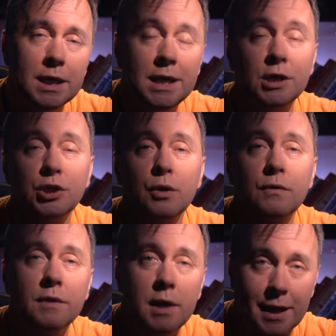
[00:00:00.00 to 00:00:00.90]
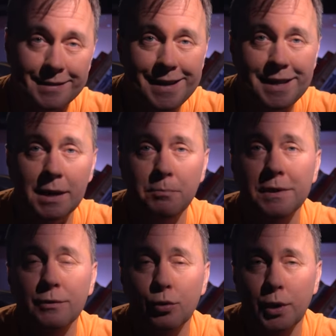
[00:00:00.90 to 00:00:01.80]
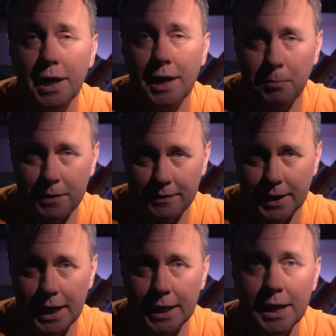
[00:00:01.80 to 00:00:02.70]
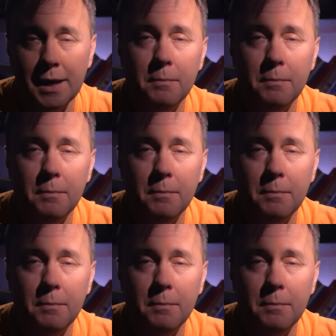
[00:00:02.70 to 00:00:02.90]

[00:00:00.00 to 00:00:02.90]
И я считаю зря, зритель без труда их опознает.